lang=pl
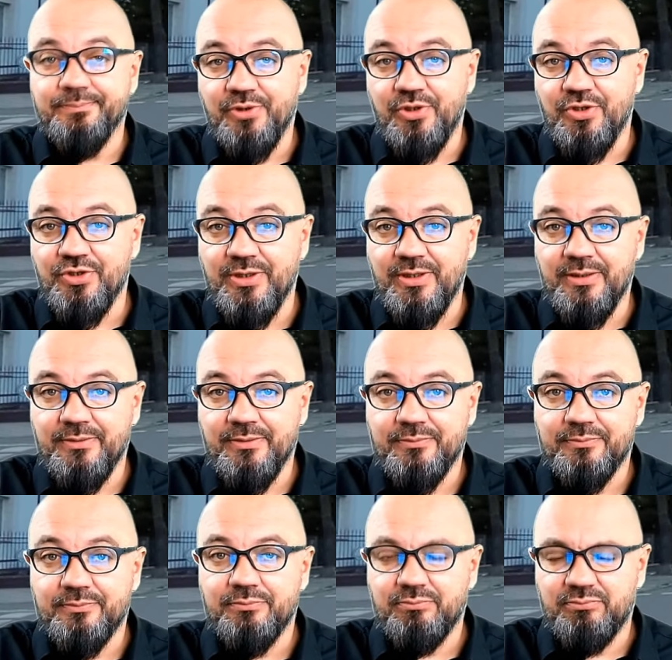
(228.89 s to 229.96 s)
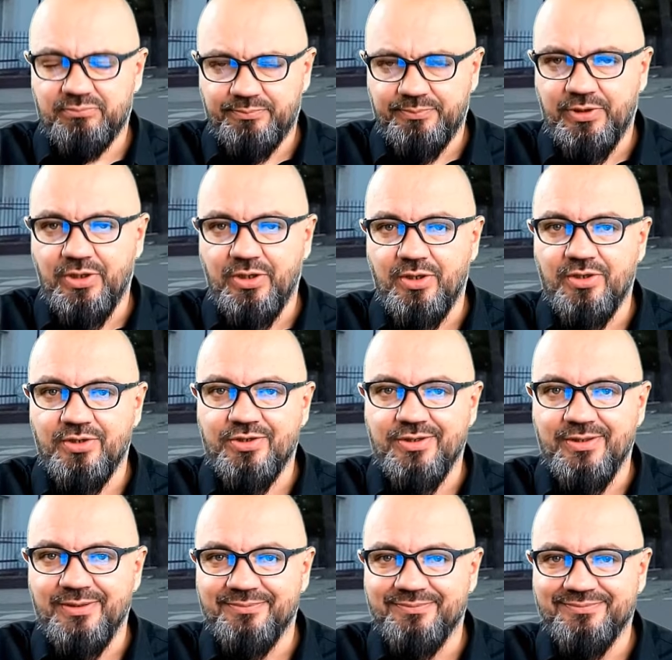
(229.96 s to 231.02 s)
Proste?
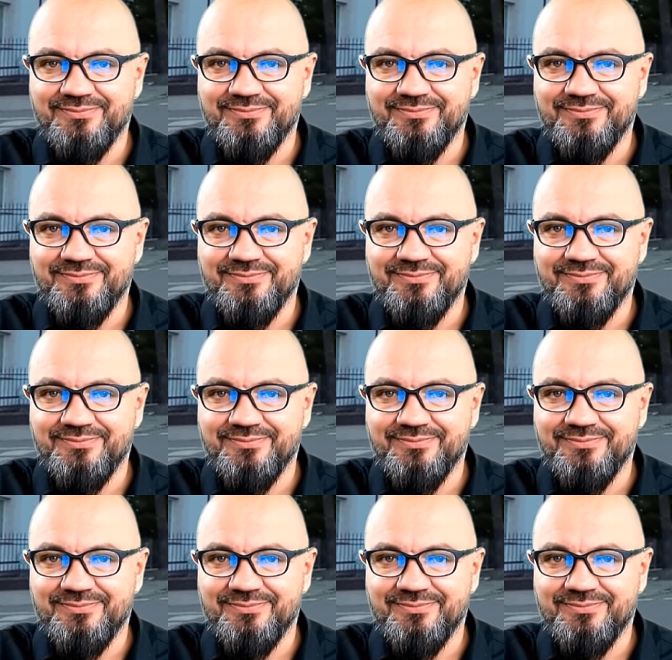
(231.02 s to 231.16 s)
Proste.